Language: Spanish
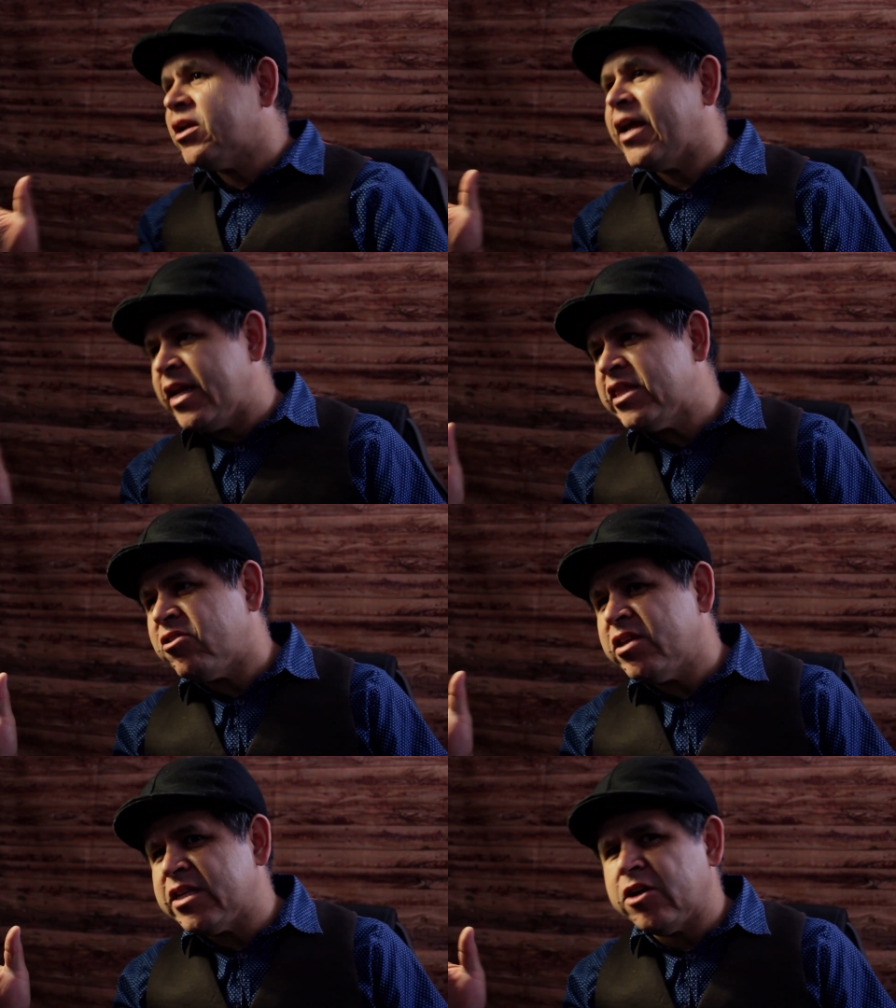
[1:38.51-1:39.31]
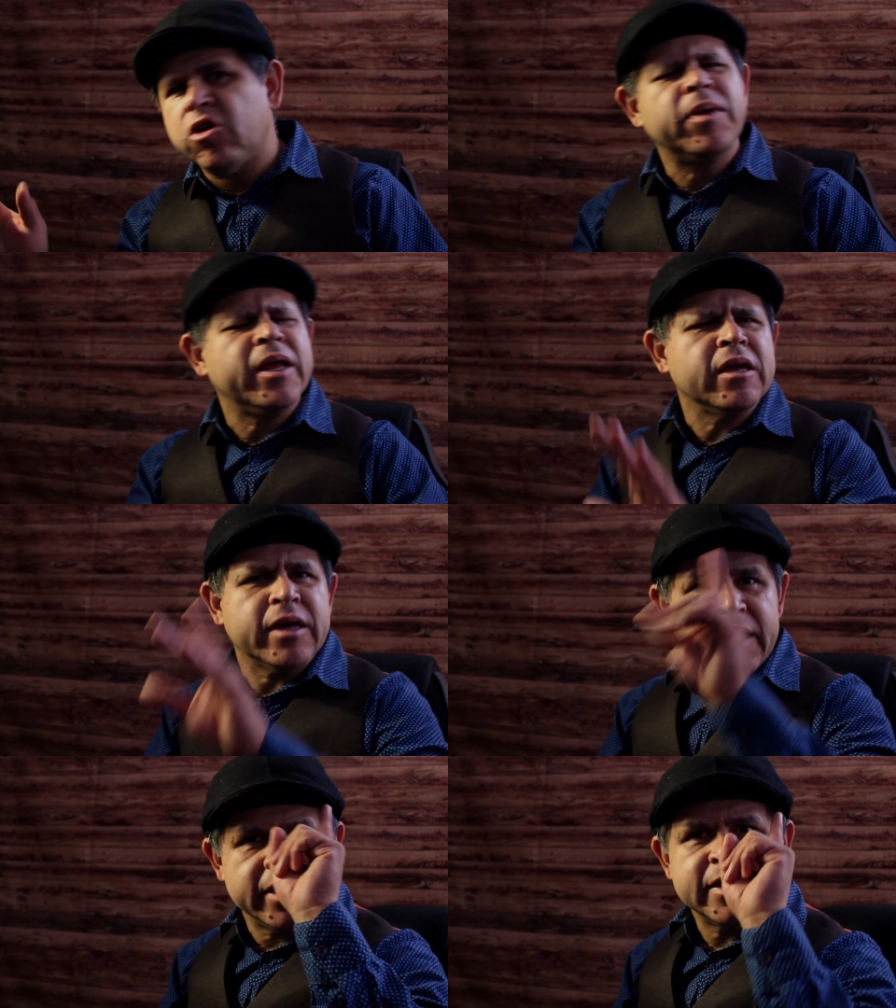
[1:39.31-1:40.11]
clarito dice
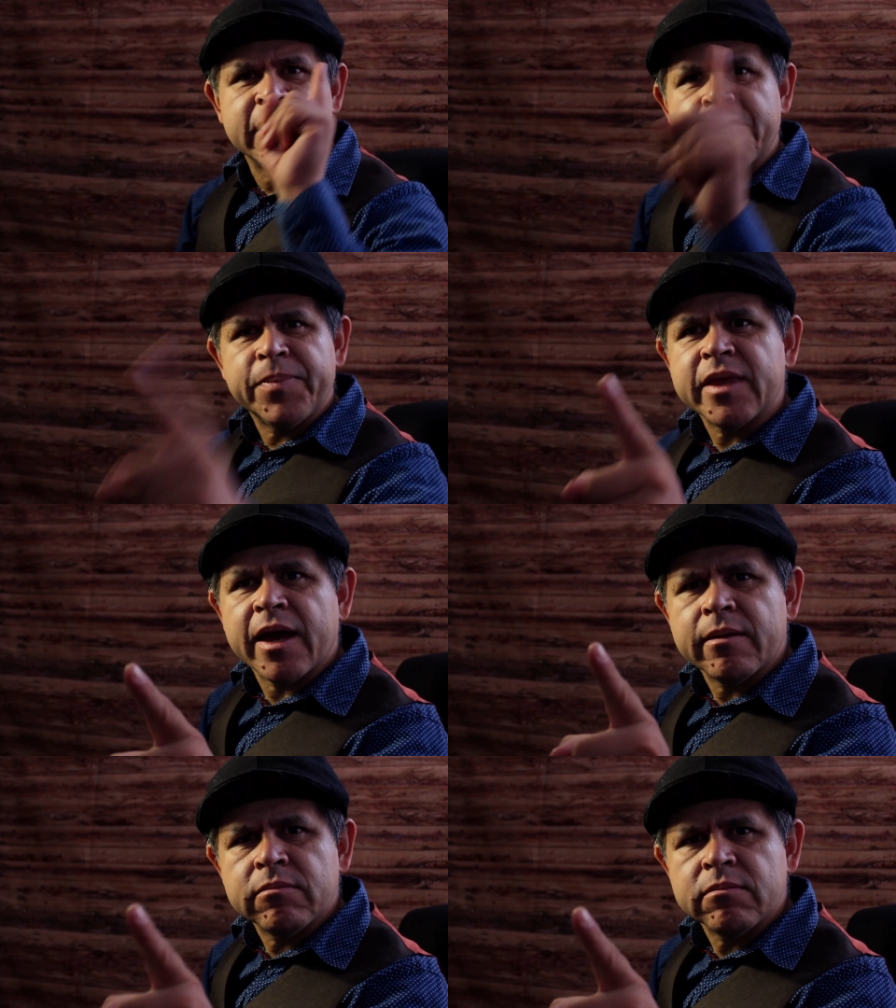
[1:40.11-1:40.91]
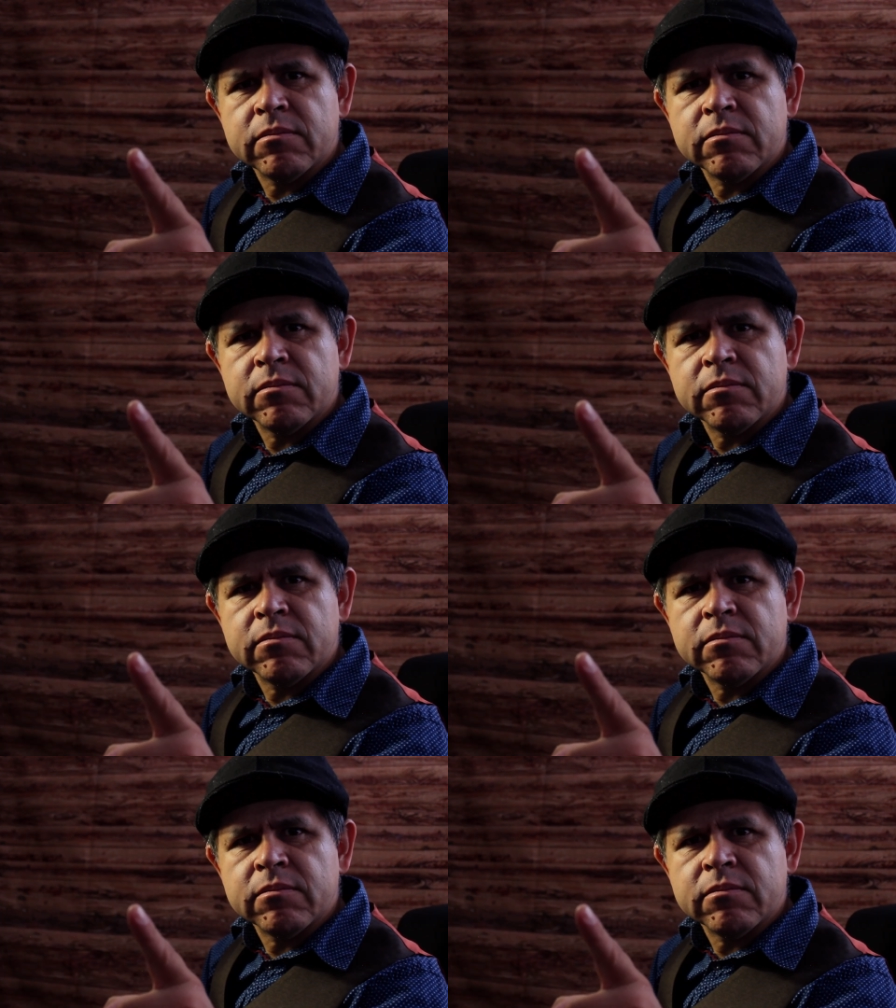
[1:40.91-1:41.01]
nombre que se repita.